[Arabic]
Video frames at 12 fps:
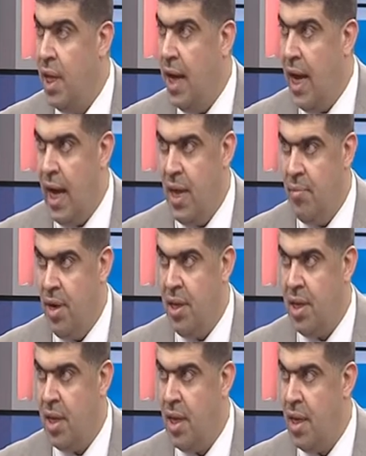هاي
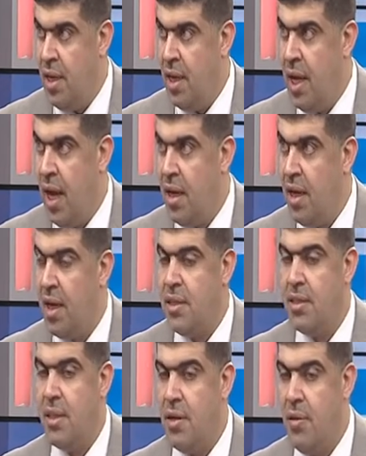المعنيين حقيقة
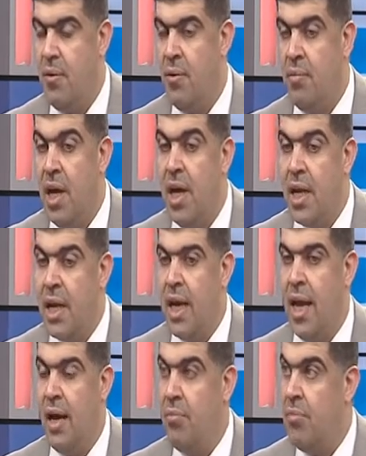يصير لهم
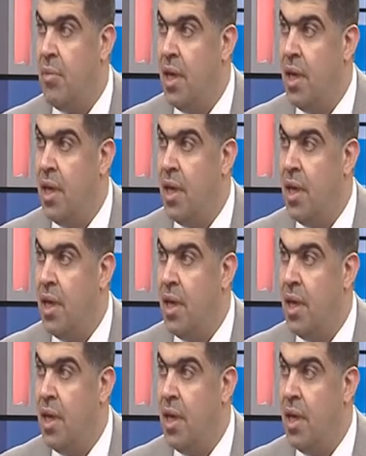كلام